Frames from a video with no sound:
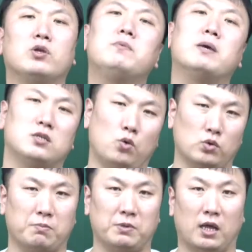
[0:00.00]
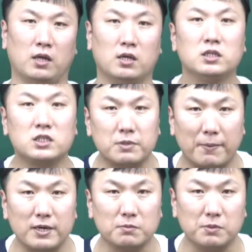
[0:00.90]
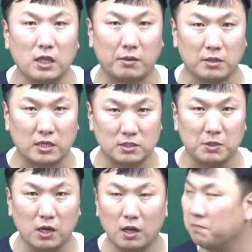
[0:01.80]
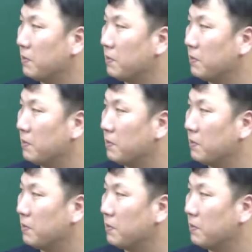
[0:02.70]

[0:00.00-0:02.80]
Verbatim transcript: EBS 교재입니다. 지금 제 말씀이 이해됐습니까?